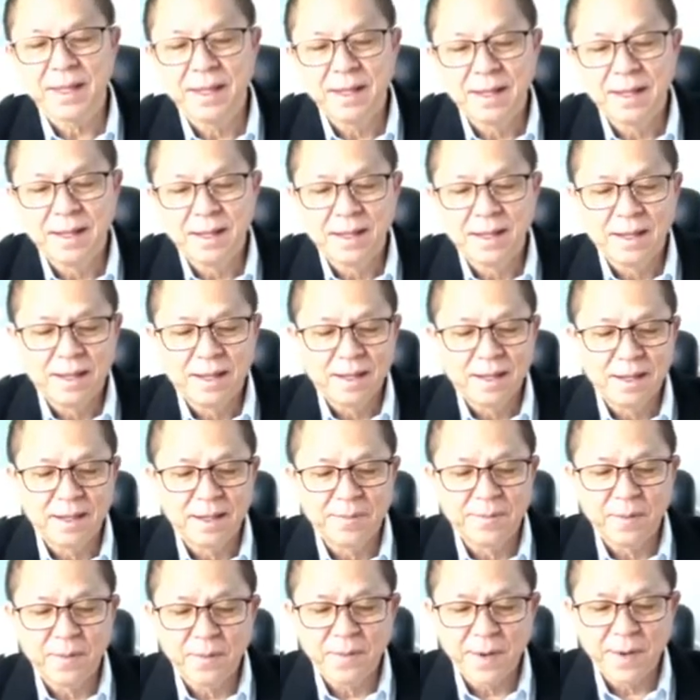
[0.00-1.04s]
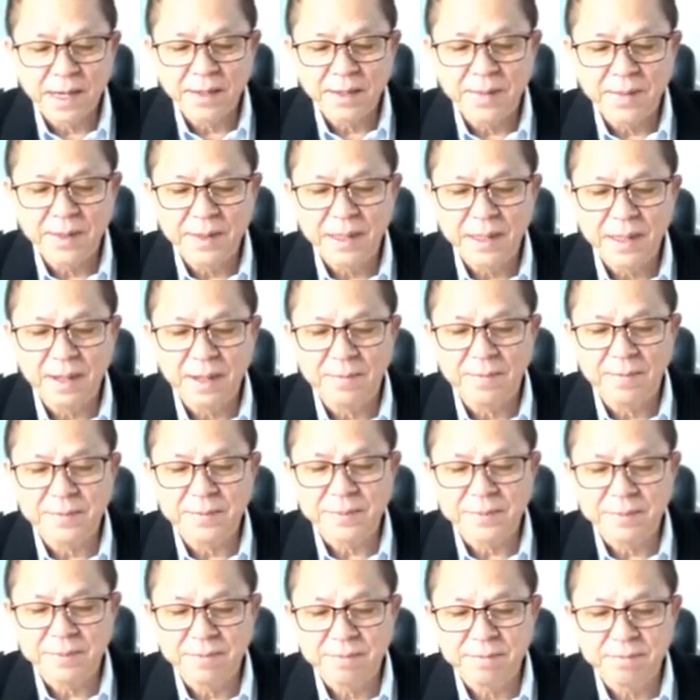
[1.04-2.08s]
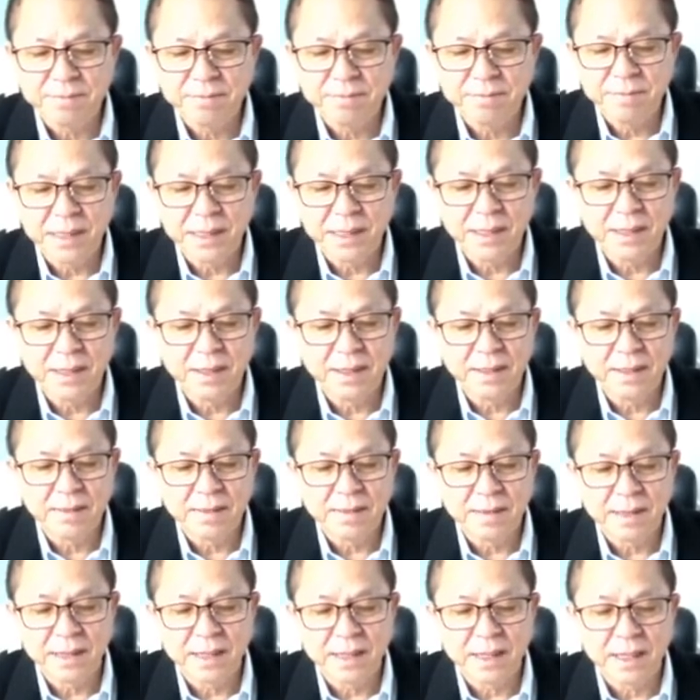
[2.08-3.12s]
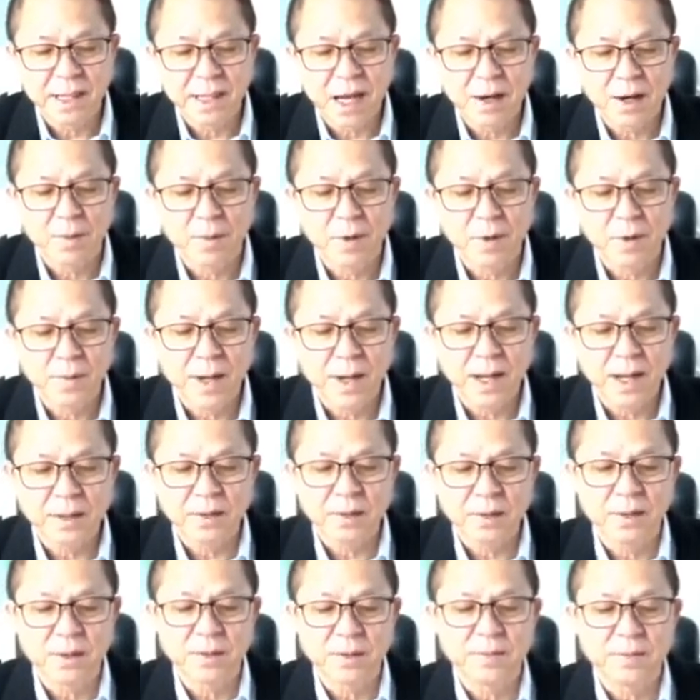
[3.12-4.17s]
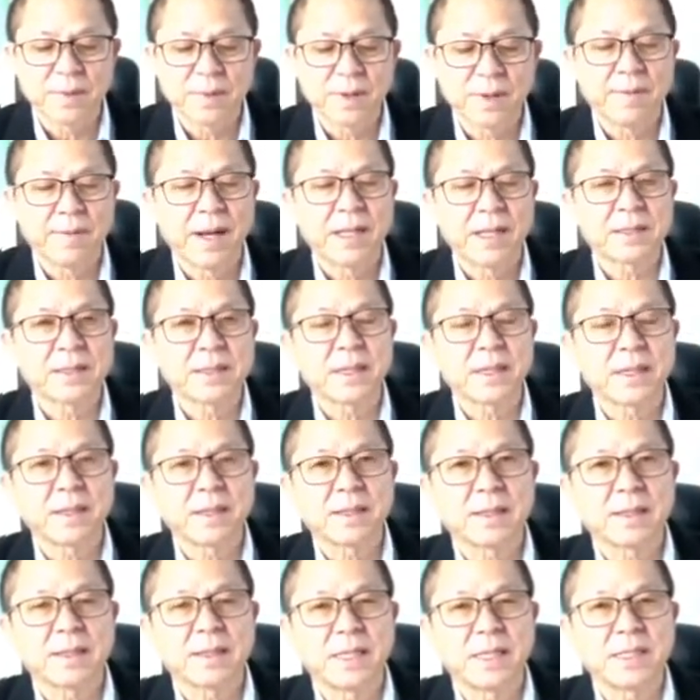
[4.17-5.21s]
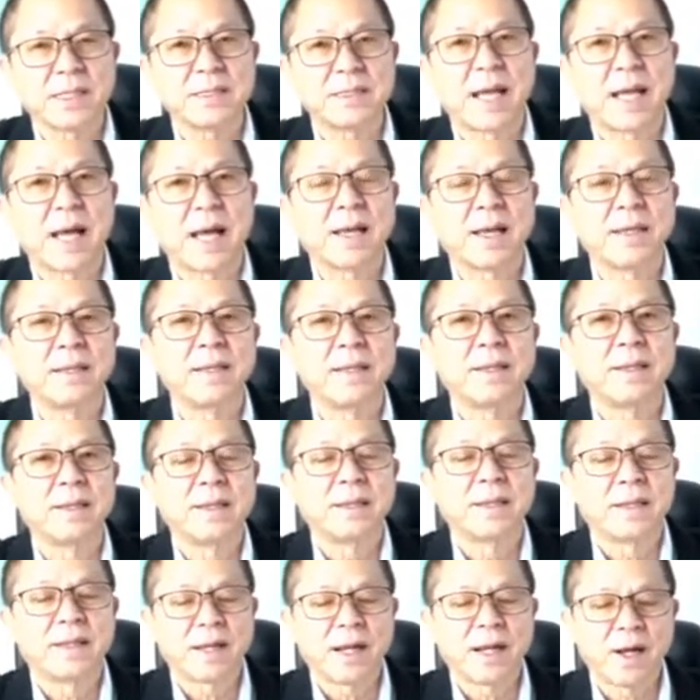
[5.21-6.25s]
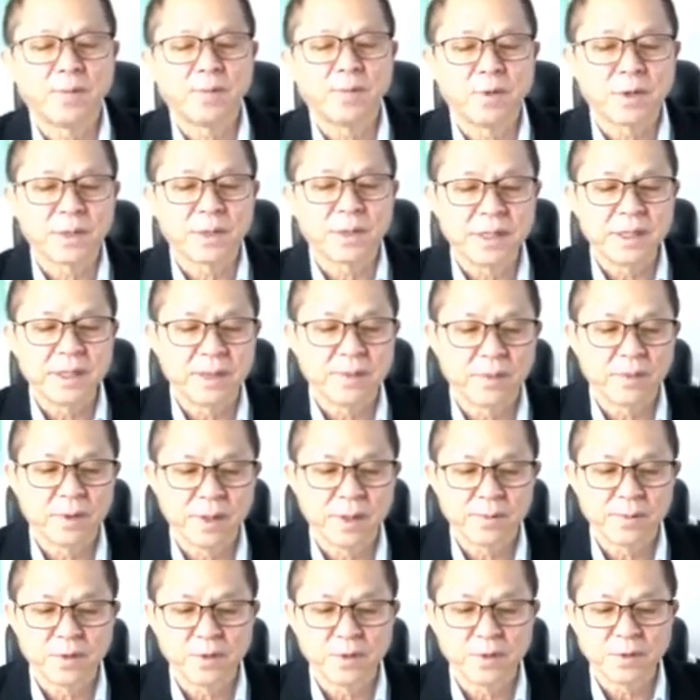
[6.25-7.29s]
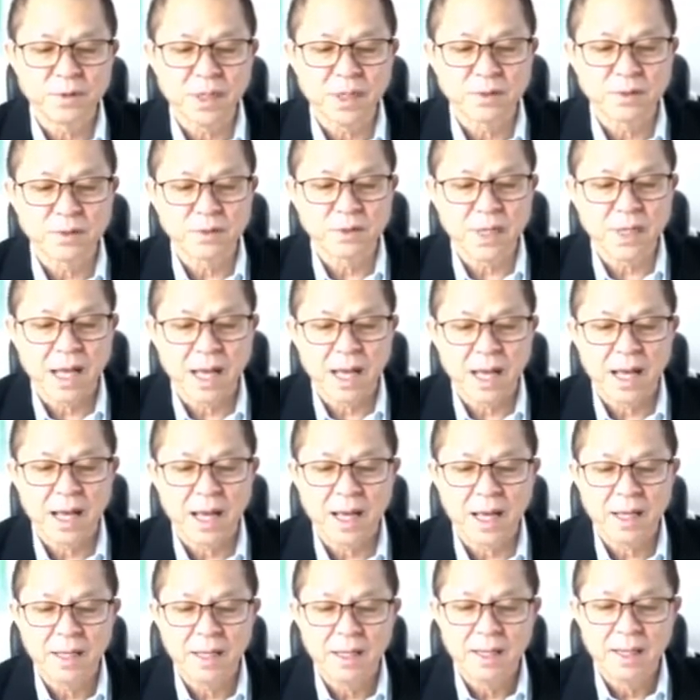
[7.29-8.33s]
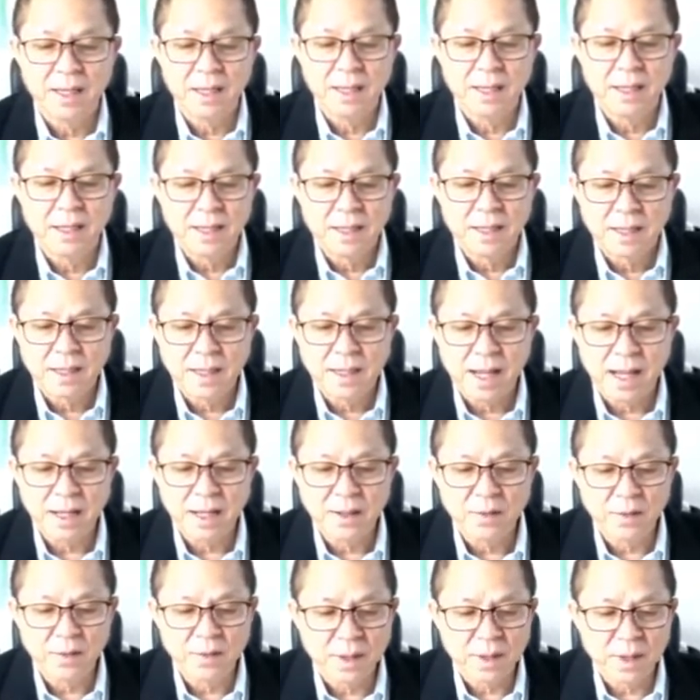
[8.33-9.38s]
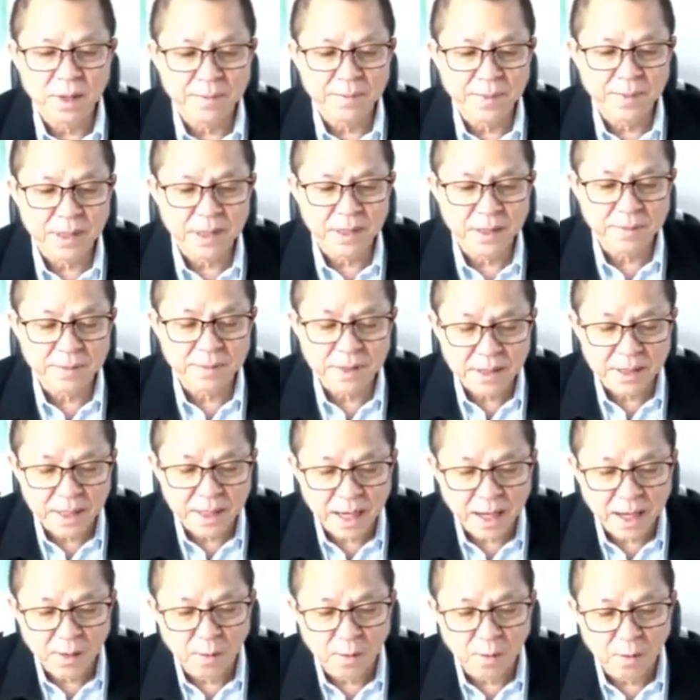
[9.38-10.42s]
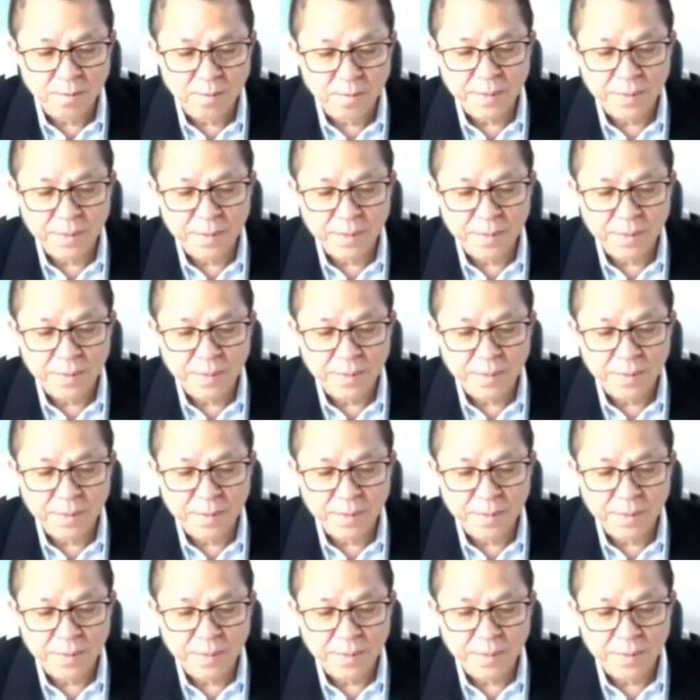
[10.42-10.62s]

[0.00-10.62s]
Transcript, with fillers: อย่างถ้าจะตุ๋นนะเขาจะต้องตุ๋นพวกเนื้อตุ๋นน่องไก่ตุ๋นหมูตุ๋นเขาก็ต้องใช้ถ่านเขาบอกมันก็ดีอ่ะใช้